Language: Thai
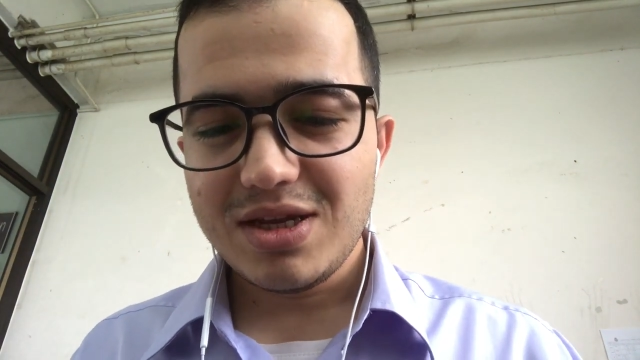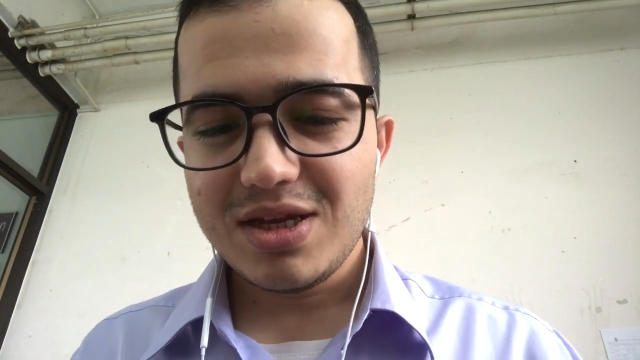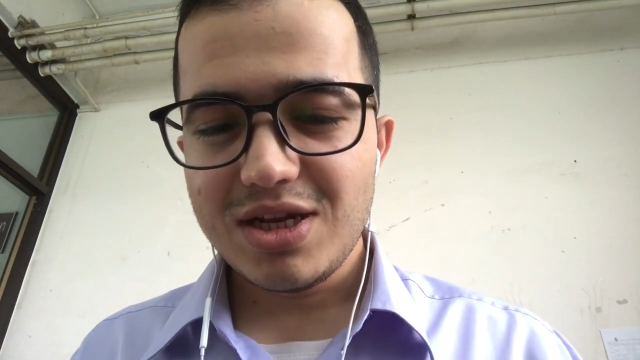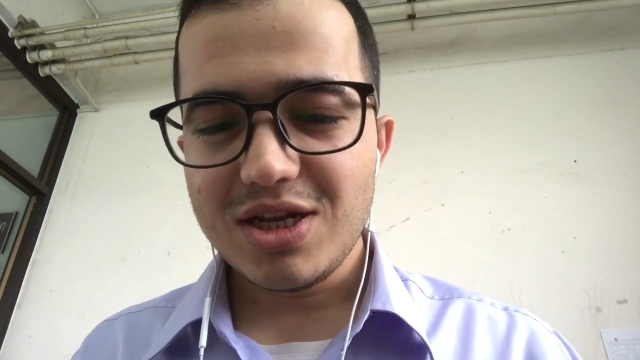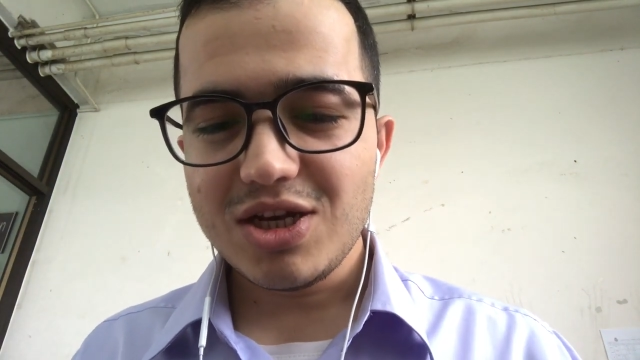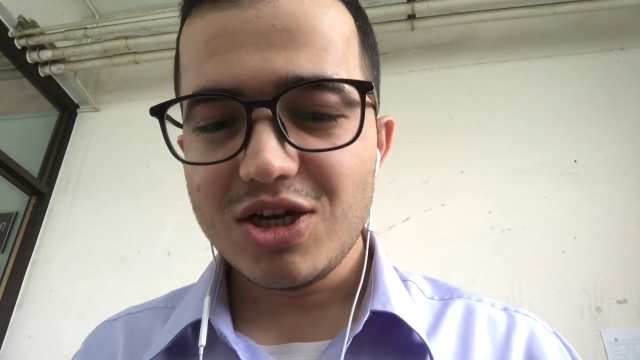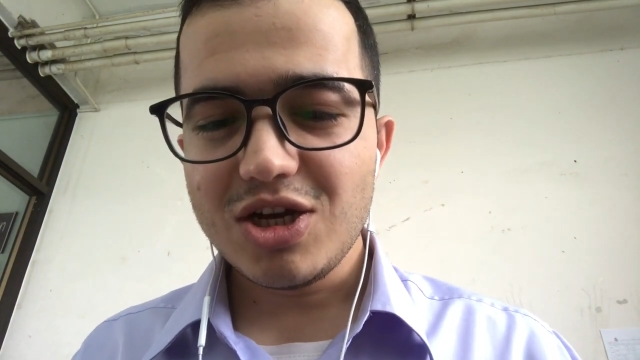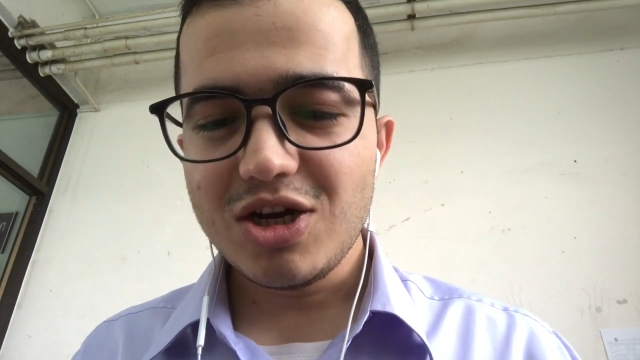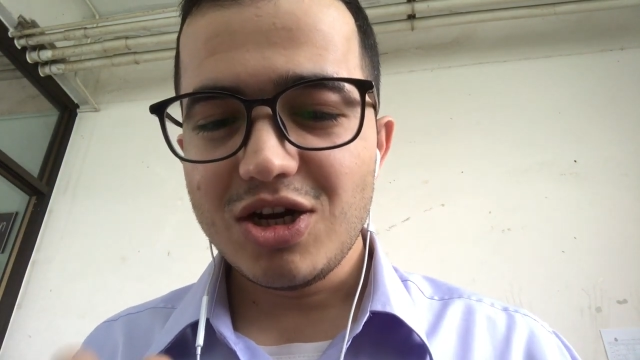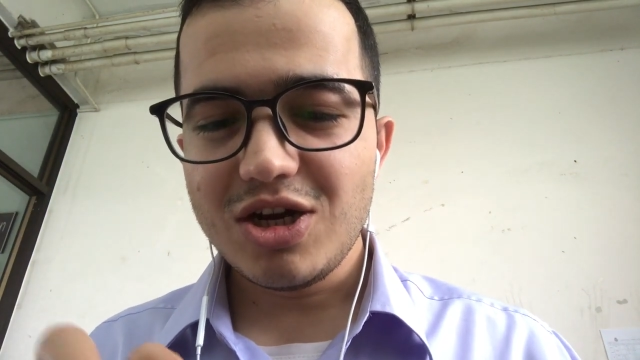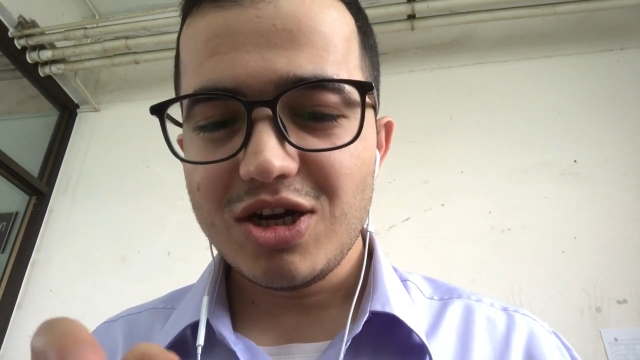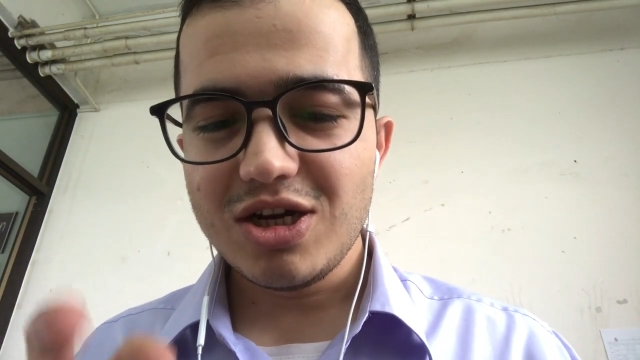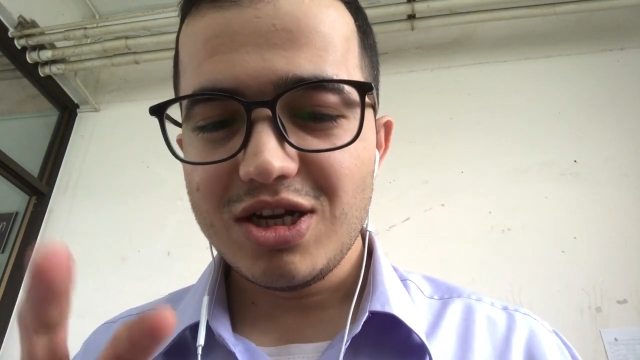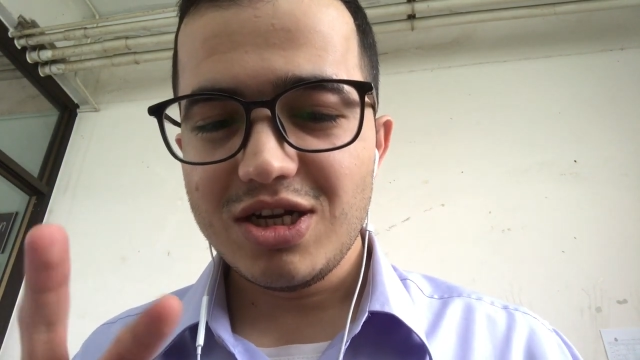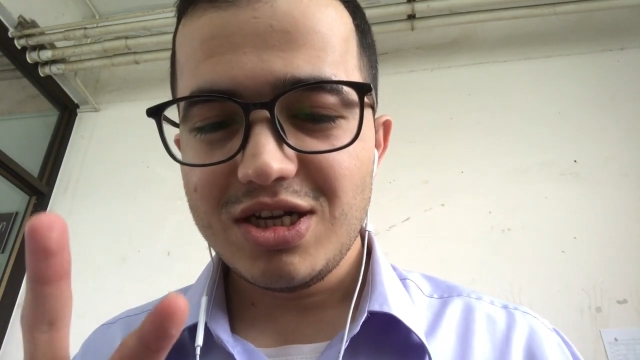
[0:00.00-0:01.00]
แล้วก็
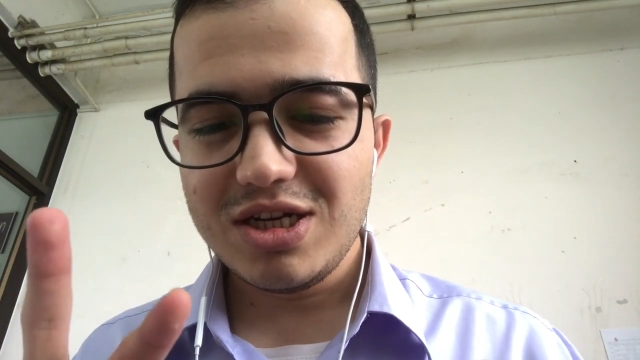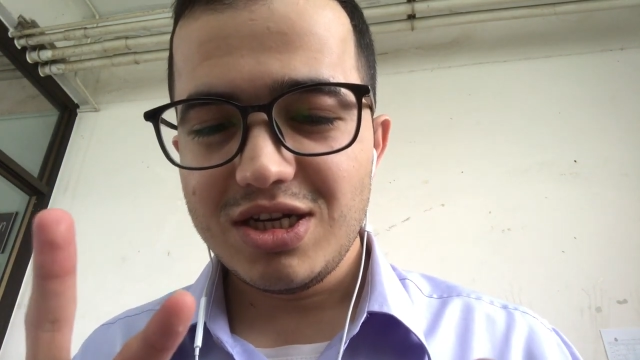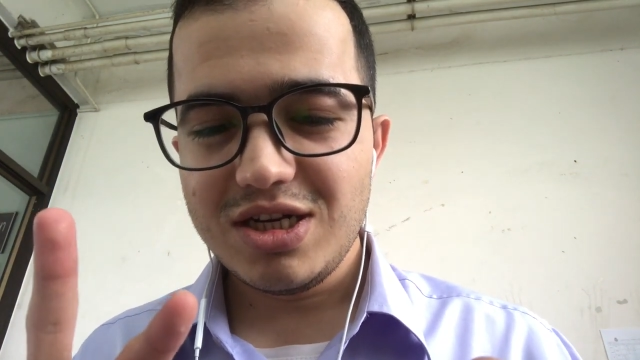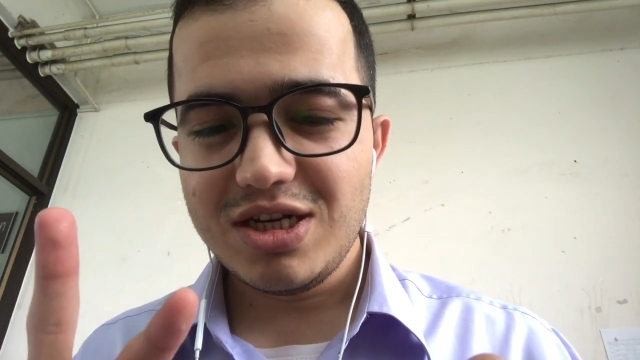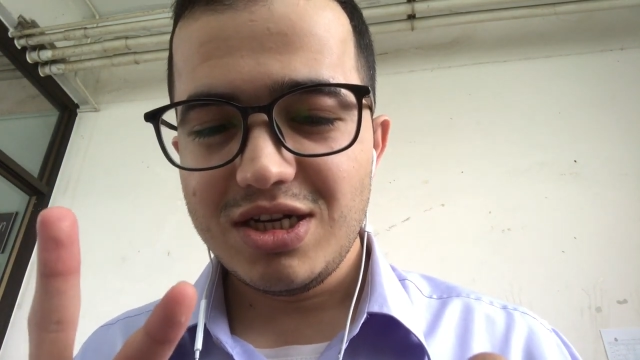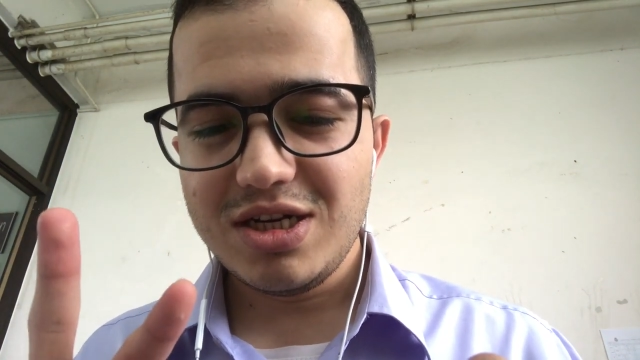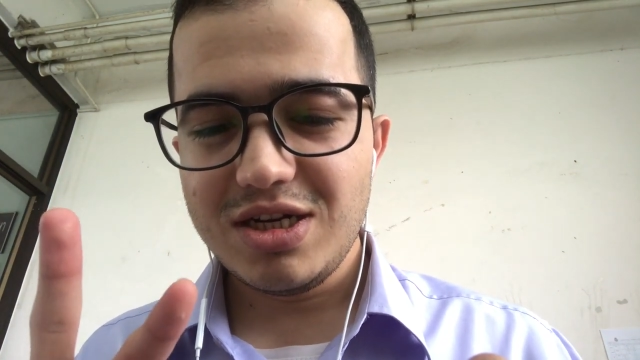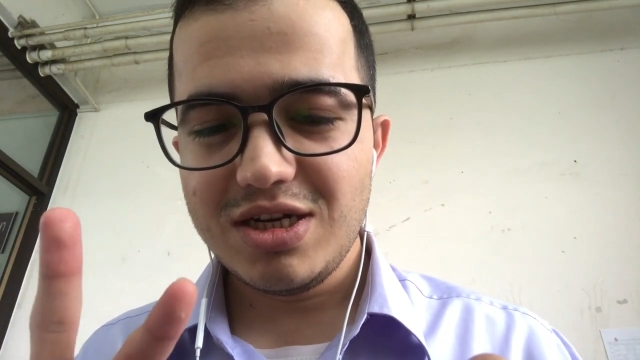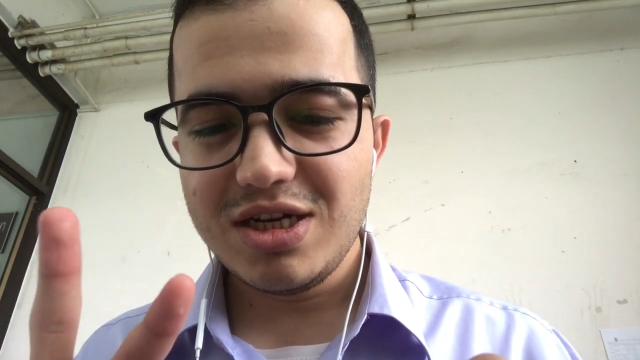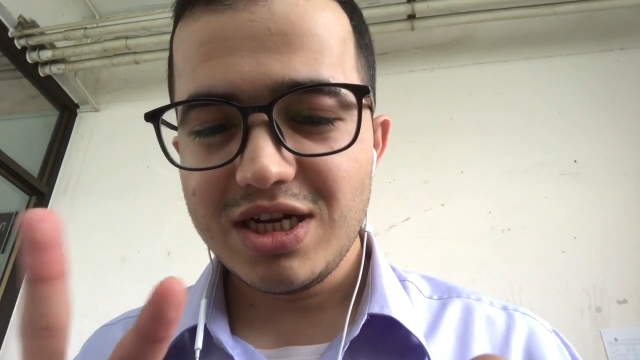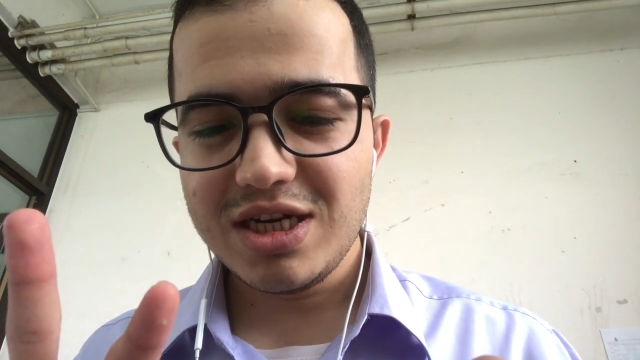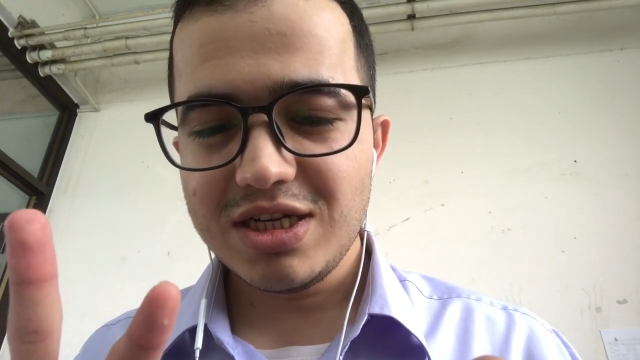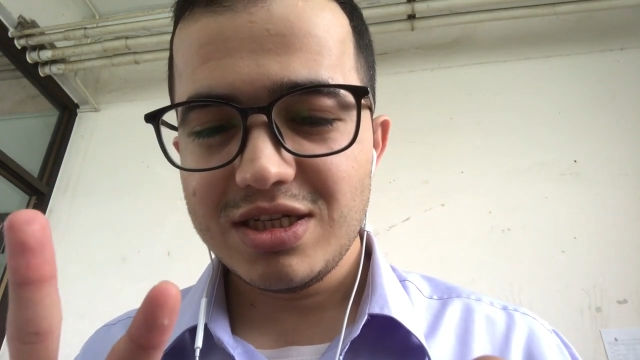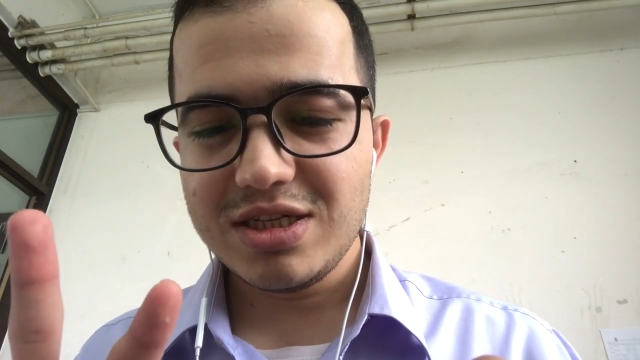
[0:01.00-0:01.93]
เรื่อง